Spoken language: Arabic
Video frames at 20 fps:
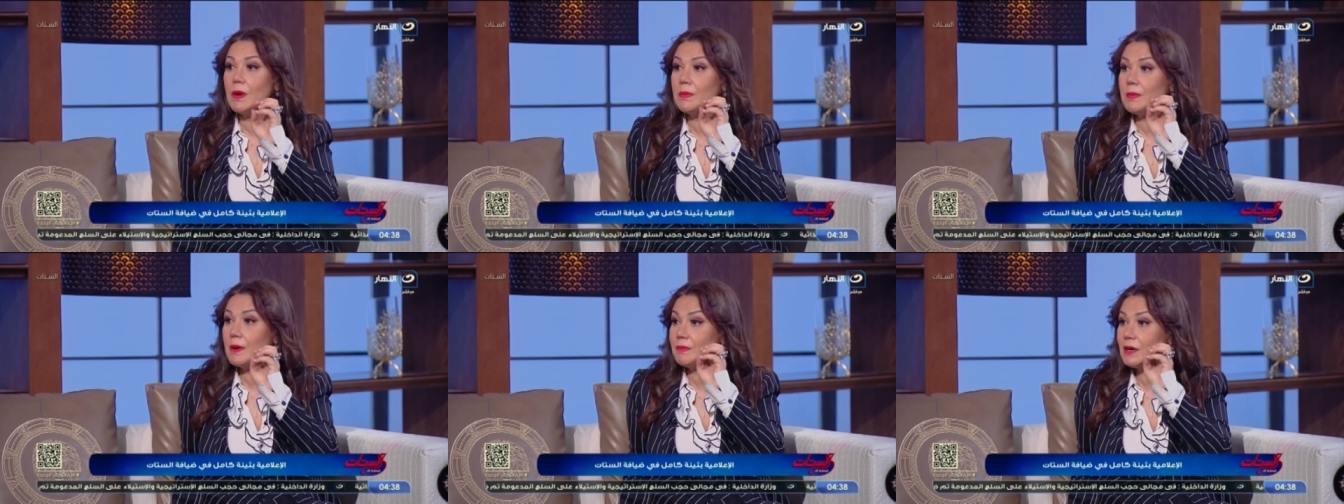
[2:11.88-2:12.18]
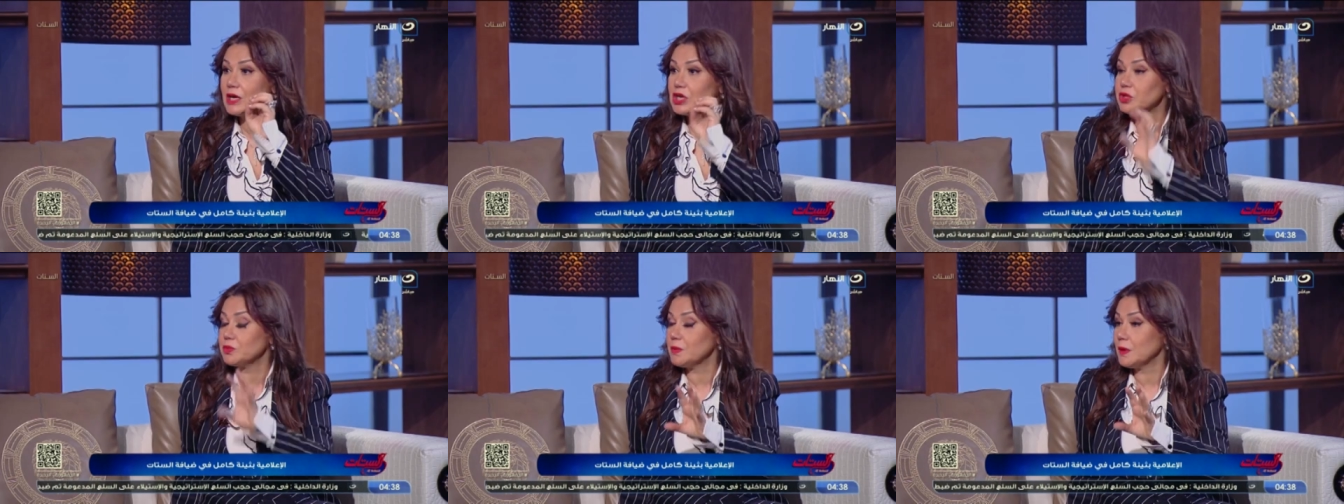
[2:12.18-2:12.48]

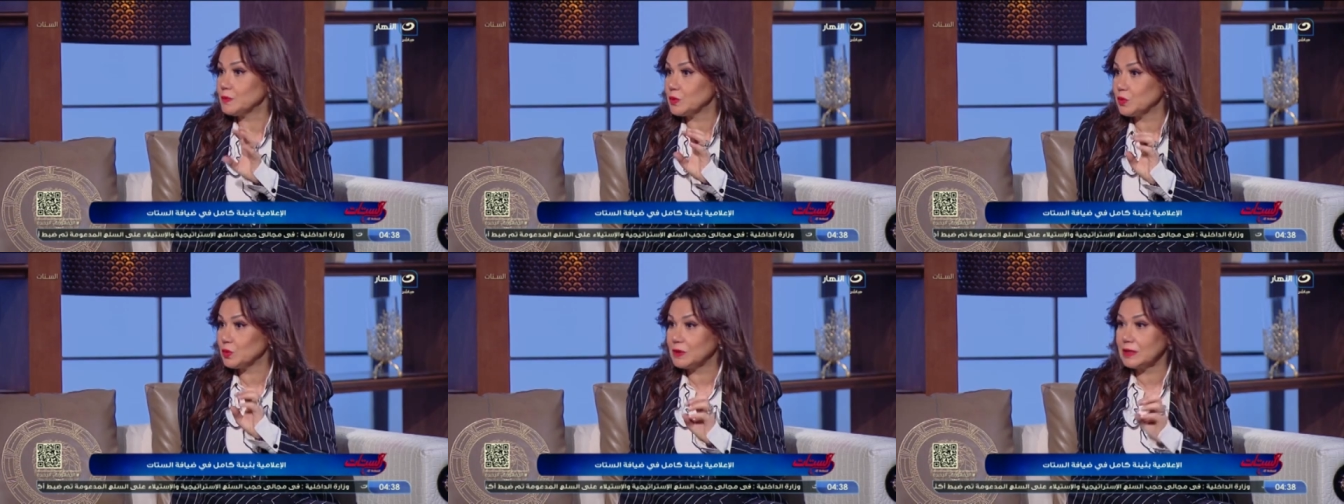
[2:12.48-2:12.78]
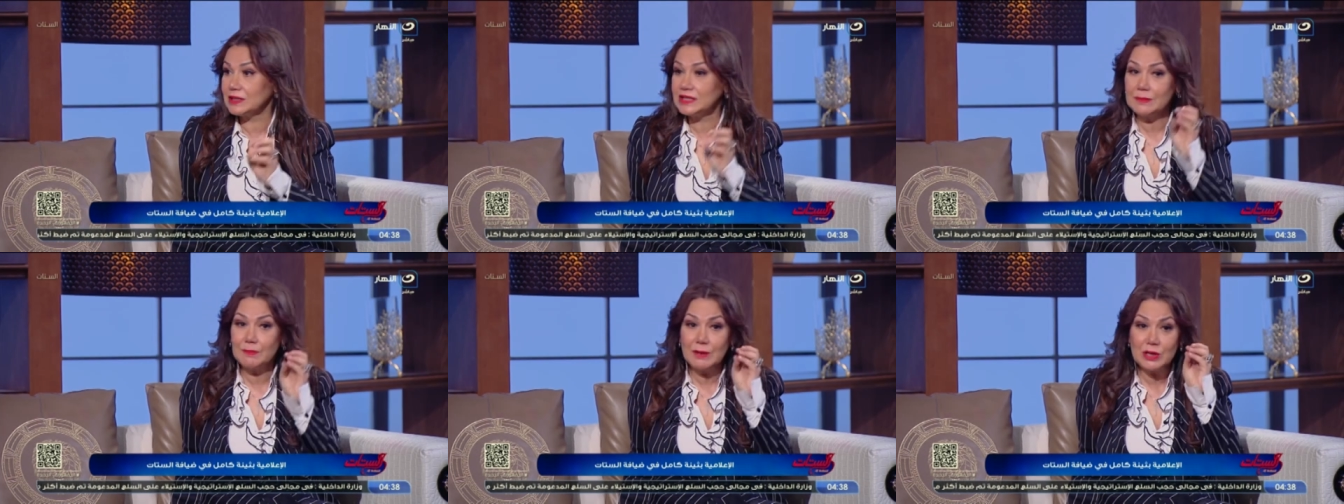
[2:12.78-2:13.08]
ببقاش
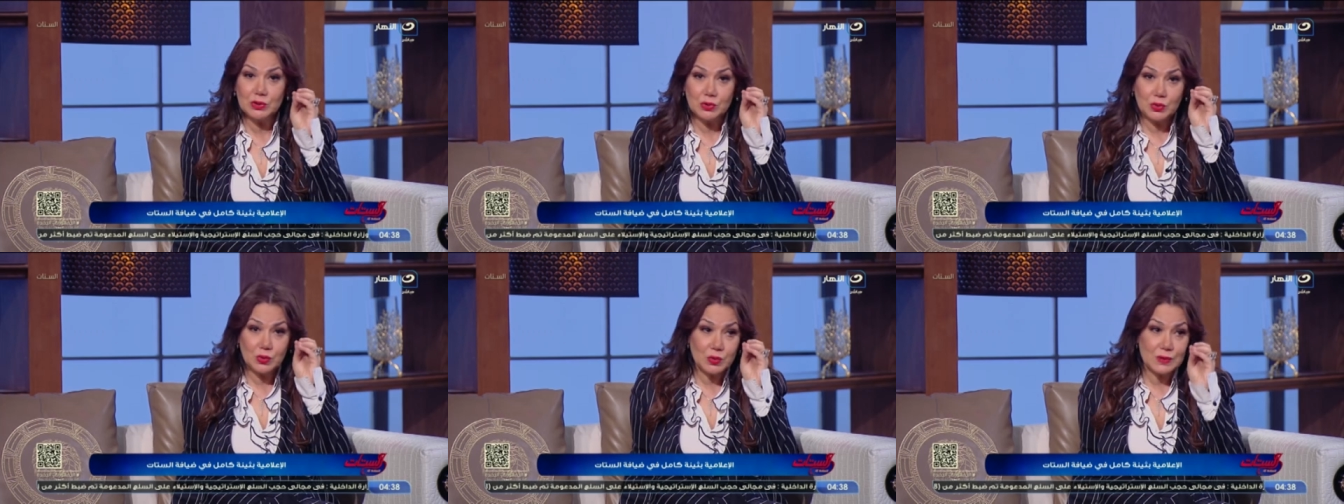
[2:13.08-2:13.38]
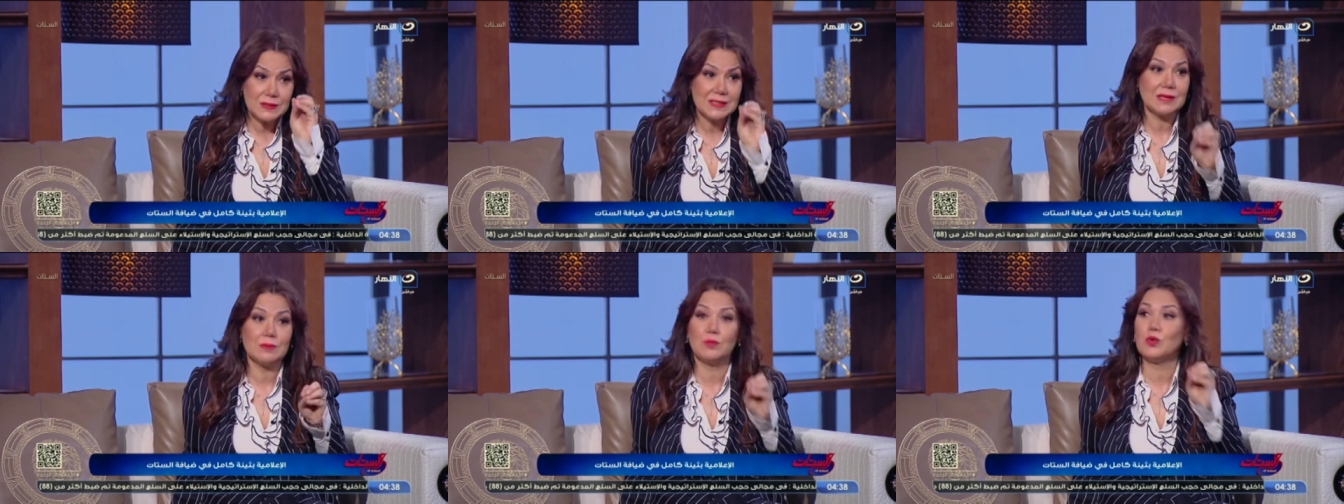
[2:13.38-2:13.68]
مبسوطه دي برضو
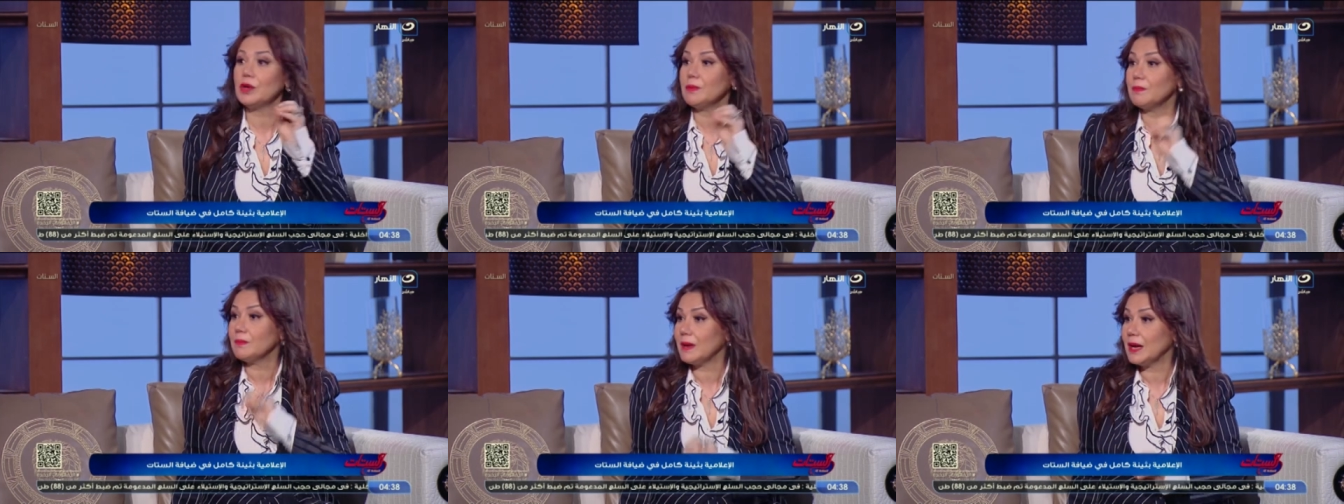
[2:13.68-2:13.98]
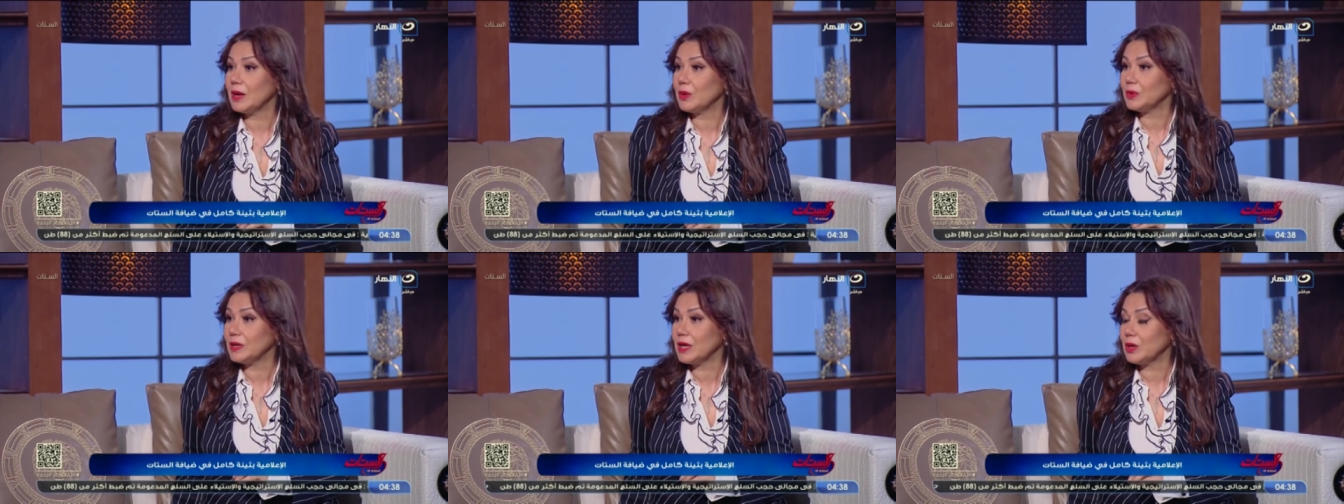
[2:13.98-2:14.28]
جزء مهم
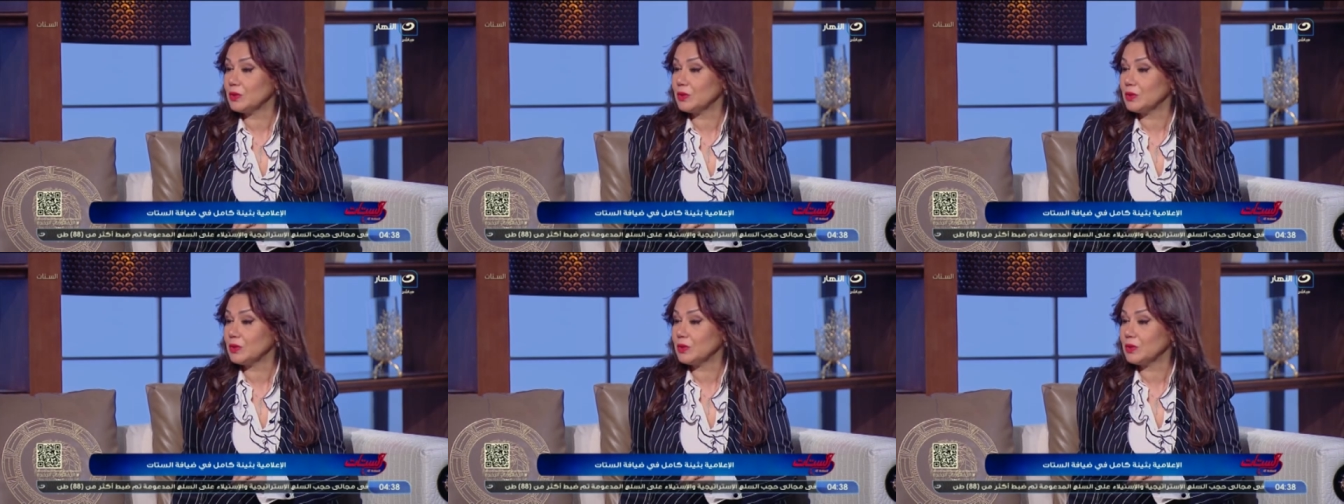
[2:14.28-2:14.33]
قوي